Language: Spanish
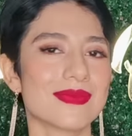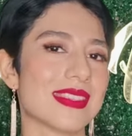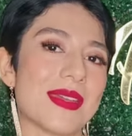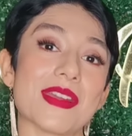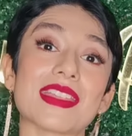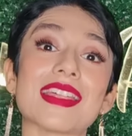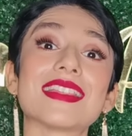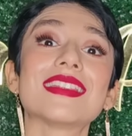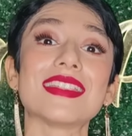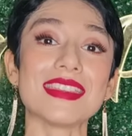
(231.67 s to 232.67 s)
de
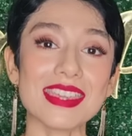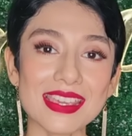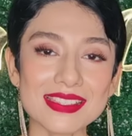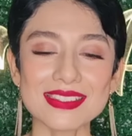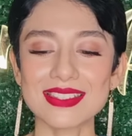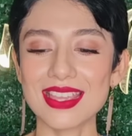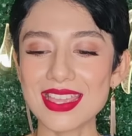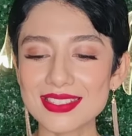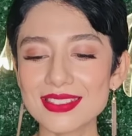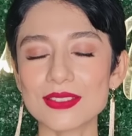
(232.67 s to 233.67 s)
verdad de 10.
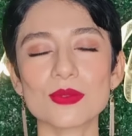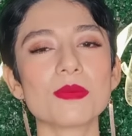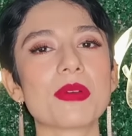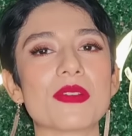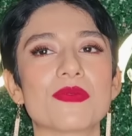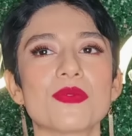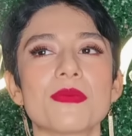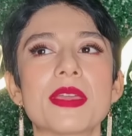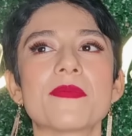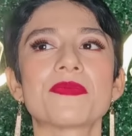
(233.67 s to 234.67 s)
Este es un
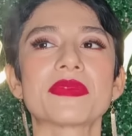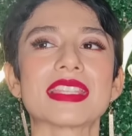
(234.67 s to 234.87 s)
perfume